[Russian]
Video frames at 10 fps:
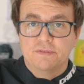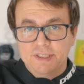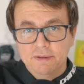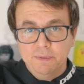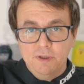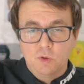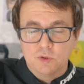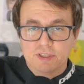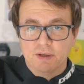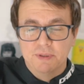Всем привет,
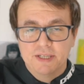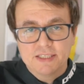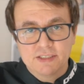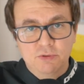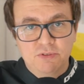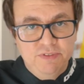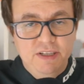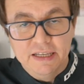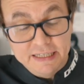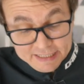друзья, меня зовут
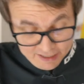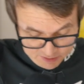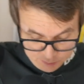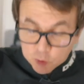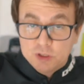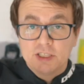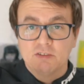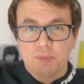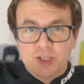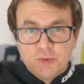Вилли. Итак, спросите
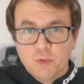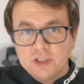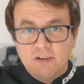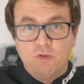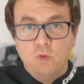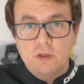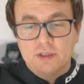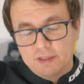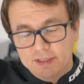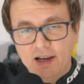вы, почему я в
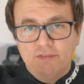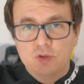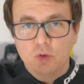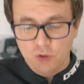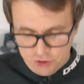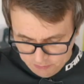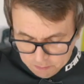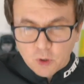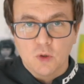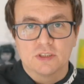куртке? Да, все очень
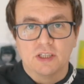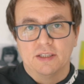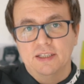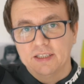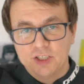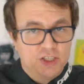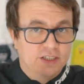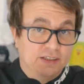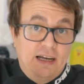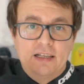просто, это
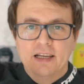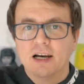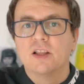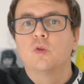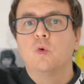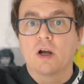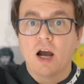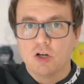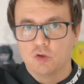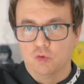чисто так для
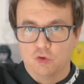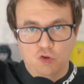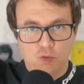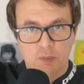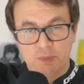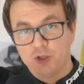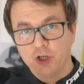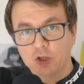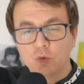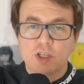антуражу, чтобы
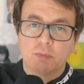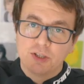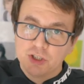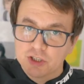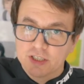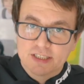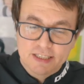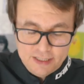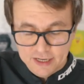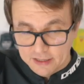подчеркнуть тематичность
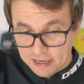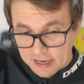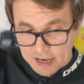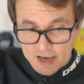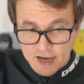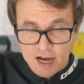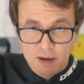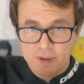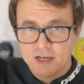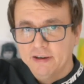канала. А
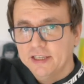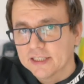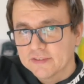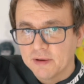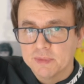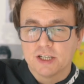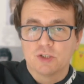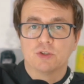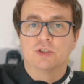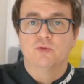поговорить я с вами
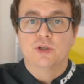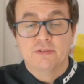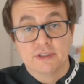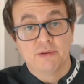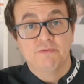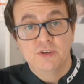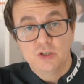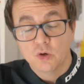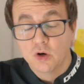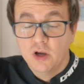хочу сегодня в этом
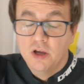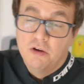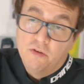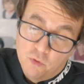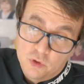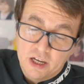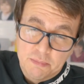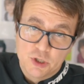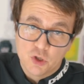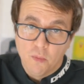видео вот
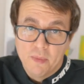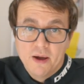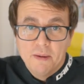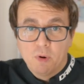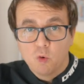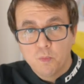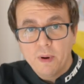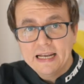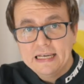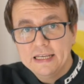об чем.
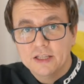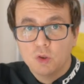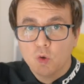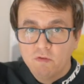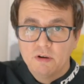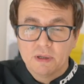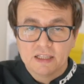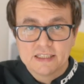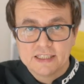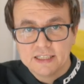Покупать ли новый
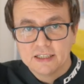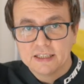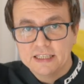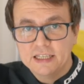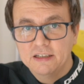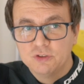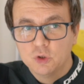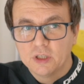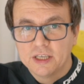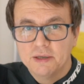мотоцикл или
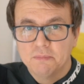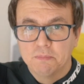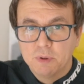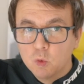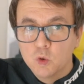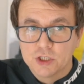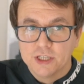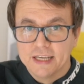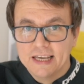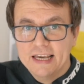все-таки
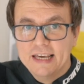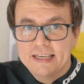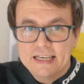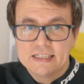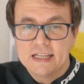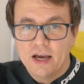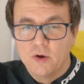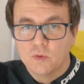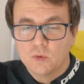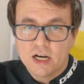бэушный? Я
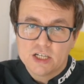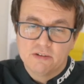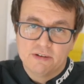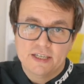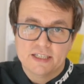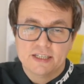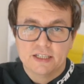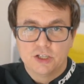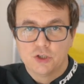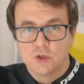знаю, у каждого есть на
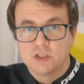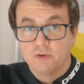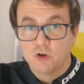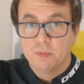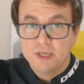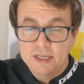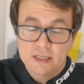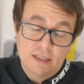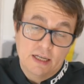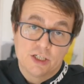этот счет свое
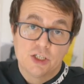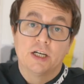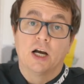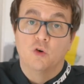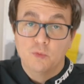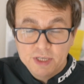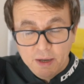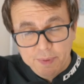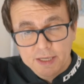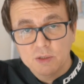мнение, так же как и у меня,
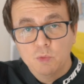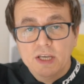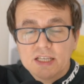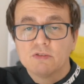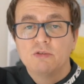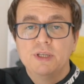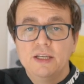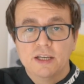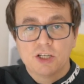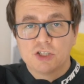поэтому я свое
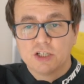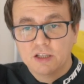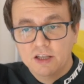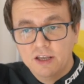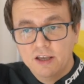мнение решил